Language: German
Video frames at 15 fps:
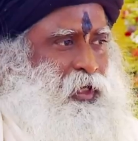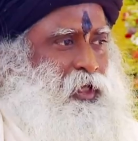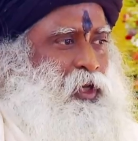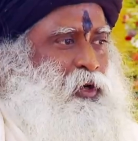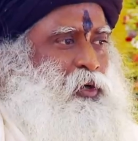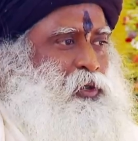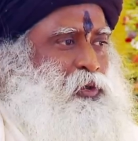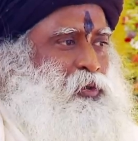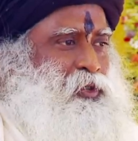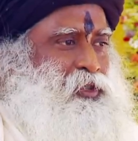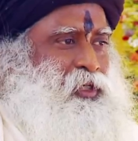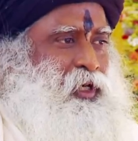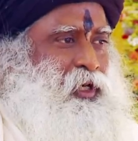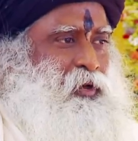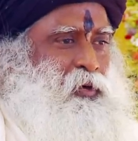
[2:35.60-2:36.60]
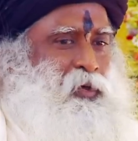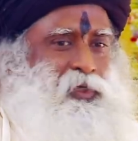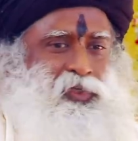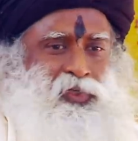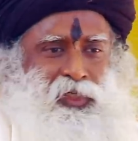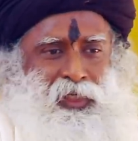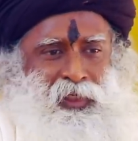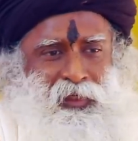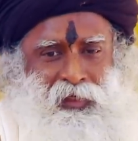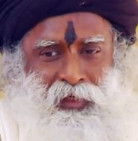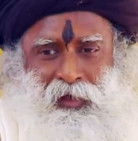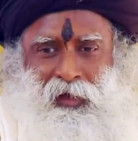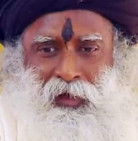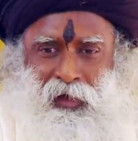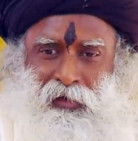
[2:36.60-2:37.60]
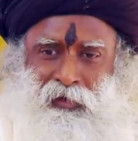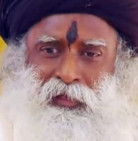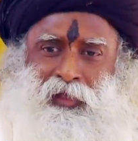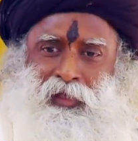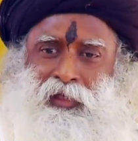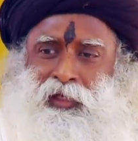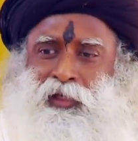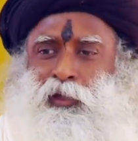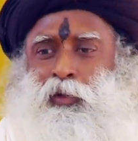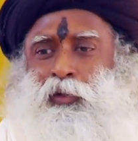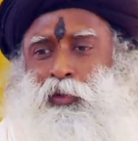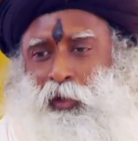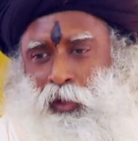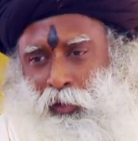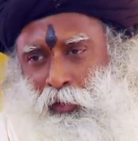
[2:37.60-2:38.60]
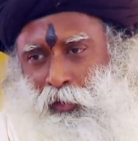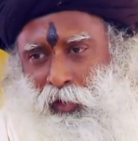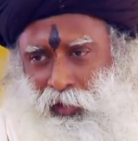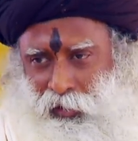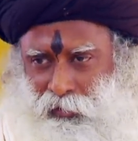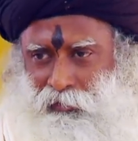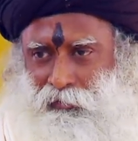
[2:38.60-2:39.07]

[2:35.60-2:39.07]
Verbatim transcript: um sich an einen Stuhl oder einen Baum zu hängen und zu denken, dass sie